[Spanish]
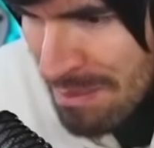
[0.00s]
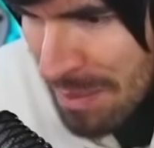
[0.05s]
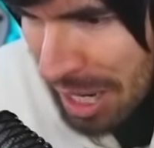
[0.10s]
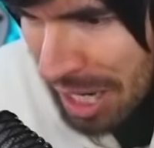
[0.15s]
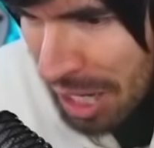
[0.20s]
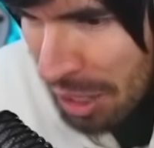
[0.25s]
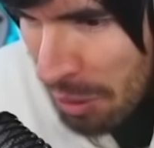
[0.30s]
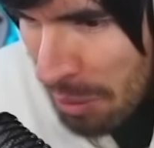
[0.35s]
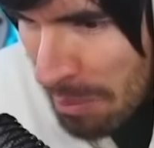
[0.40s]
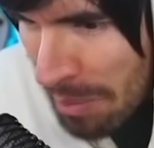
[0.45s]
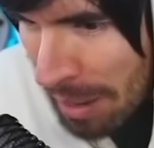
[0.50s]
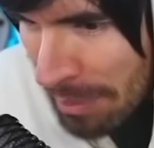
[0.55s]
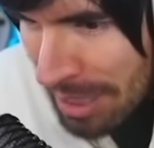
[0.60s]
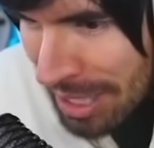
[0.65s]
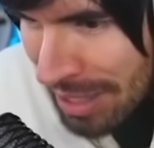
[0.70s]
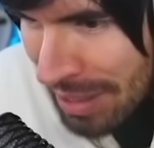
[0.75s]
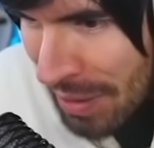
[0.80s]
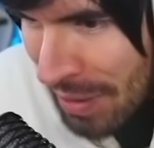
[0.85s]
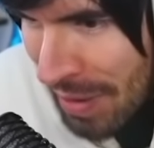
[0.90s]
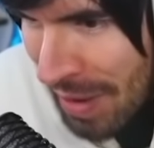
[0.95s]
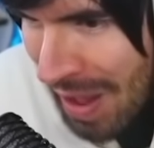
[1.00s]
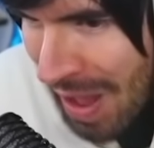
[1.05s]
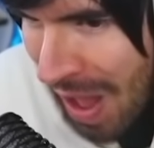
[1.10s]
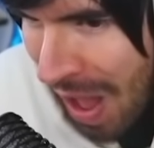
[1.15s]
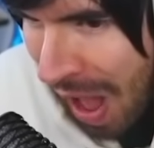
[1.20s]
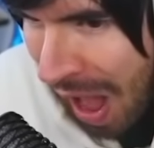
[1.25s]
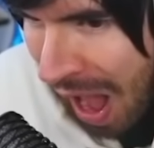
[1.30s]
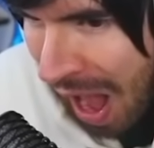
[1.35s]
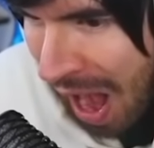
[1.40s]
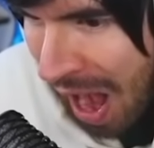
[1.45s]
venga con papi.
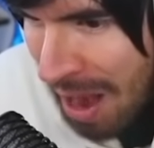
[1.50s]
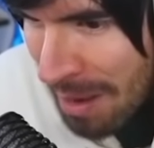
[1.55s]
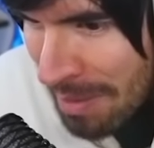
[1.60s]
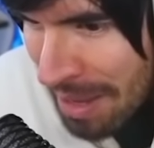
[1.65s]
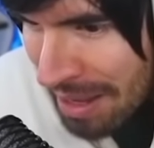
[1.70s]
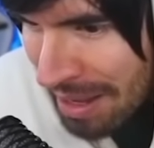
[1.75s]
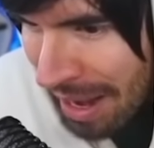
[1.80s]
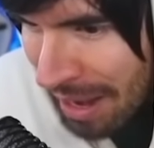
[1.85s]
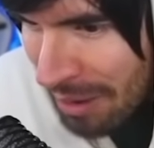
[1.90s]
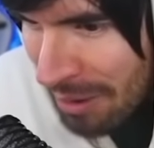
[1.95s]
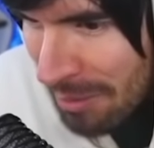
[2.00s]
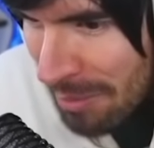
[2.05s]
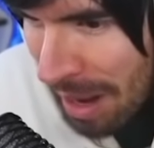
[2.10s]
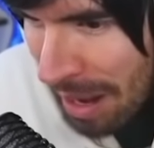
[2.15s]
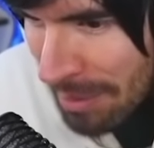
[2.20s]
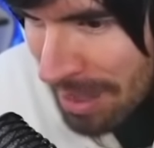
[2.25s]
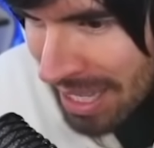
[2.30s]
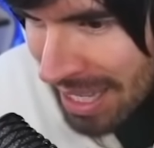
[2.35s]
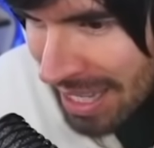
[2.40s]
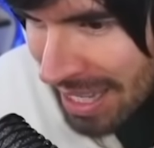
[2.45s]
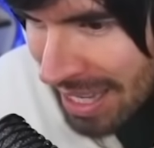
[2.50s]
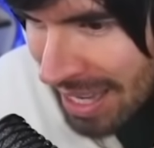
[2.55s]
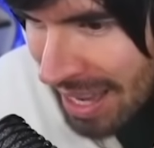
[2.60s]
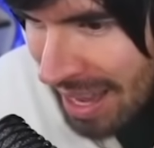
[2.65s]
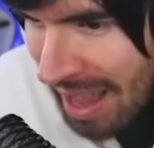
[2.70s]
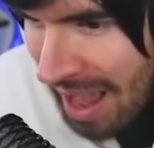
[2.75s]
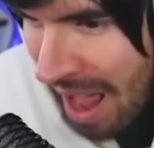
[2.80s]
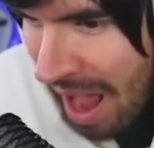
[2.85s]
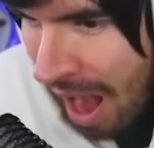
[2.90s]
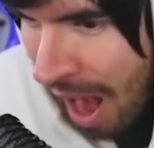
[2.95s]
Ah, venga con papi.
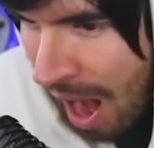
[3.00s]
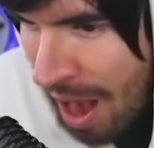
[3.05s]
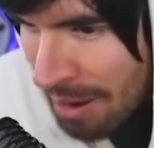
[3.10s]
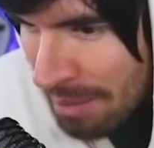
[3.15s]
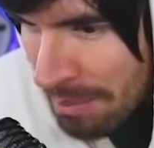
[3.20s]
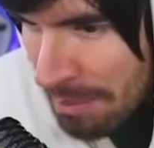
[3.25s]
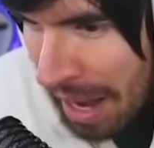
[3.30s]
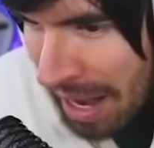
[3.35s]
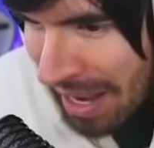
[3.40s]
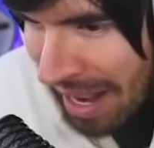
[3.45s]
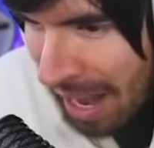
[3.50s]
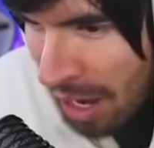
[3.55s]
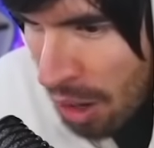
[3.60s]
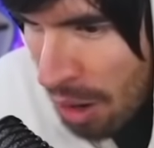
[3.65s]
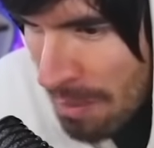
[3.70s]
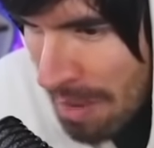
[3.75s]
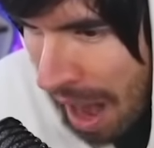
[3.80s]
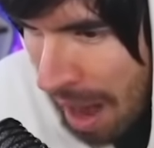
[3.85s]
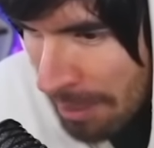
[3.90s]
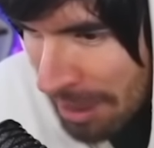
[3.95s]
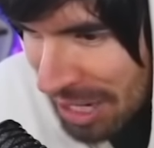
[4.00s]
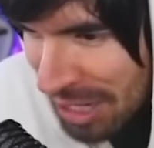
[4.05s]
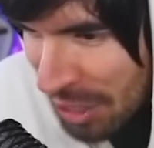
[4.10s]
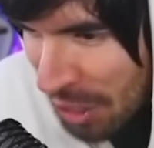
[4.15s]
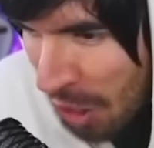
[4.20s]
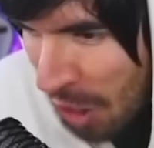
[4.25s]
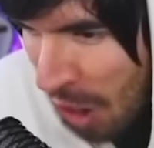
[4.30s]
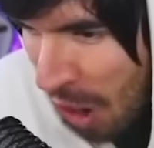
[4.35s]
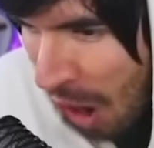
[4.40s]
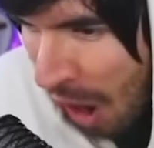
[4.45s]
Venga Lo llama como
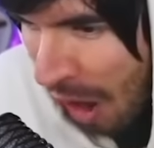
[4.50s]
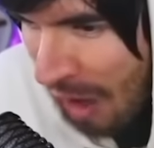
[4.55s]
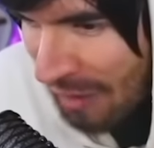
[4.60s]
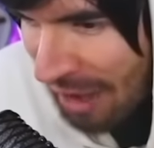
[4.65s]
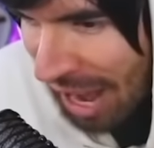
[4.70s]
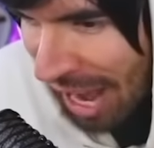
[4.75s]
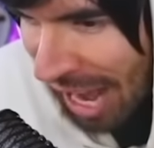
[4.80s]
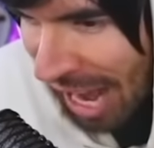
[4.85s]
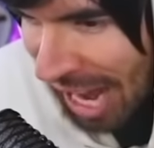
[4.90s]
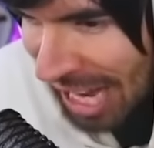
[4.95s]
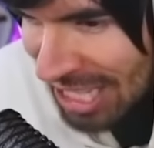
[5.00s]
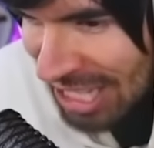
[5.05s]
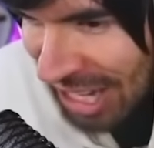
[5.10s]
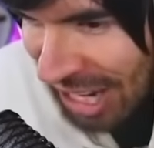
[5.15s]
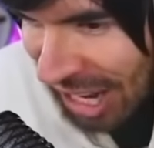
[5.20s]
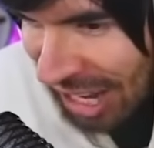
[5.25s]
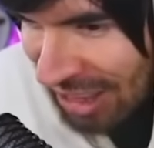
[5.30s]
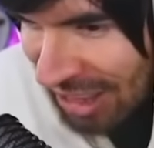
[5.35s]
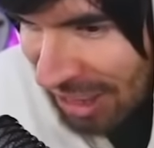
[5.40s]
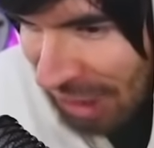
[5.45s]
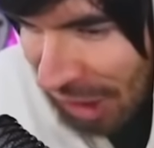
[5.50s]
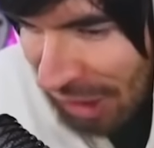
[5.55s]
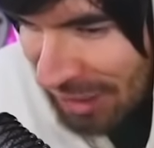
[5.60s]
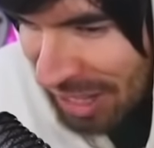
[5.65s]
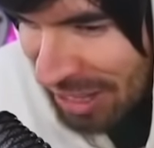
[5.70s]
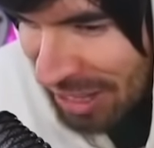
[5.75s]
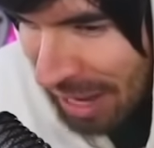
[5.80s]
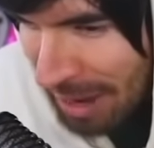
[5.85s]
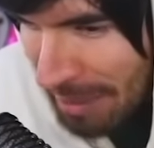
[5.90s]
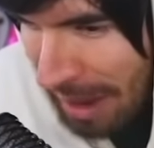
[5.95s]
un perro. Venga, chicos,
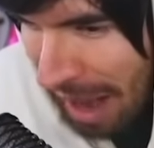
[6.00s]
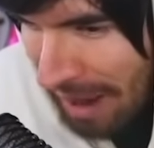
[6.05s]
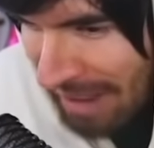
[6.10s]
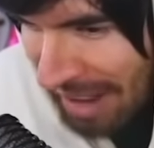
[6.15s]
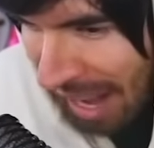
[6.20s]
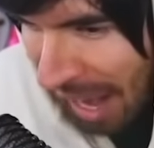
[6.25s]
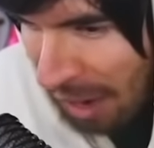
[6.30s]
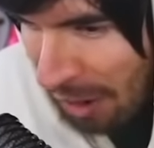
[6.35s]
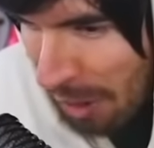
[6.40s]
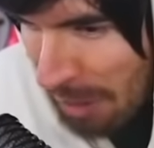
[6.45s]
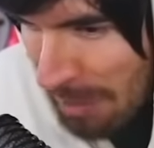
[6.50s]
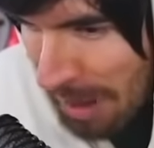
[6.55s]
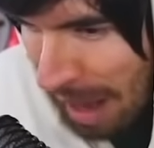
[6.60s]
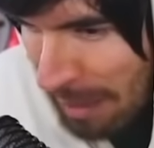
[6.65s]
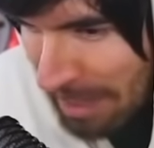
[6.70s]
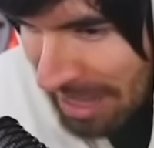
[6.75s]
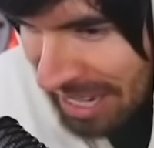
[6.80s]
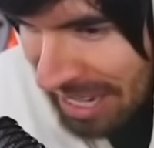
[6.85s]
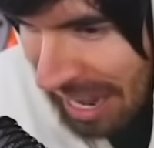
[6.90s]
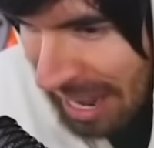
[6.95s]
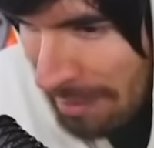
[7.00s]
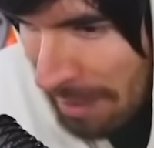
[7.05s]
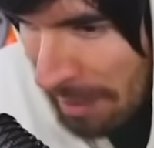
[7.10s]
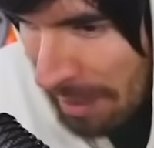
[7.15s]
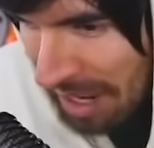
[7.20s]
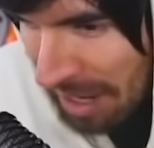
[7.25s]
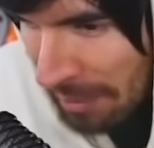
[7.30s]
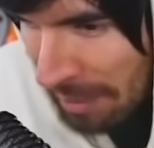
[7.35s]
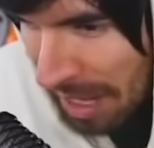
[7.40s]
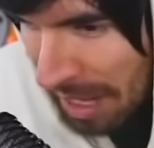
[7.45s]
¿Dónde está papi? Venga con papi. Que nadie me
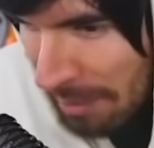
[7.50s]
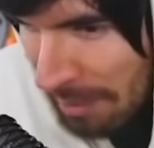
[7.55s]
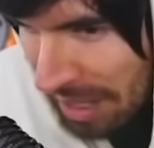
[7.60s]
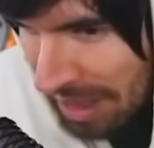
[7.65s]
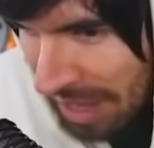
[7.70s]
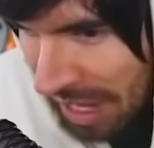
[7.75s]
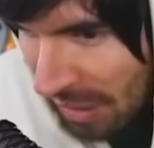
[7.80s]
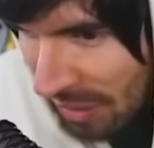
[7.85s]
pegue por la espalda.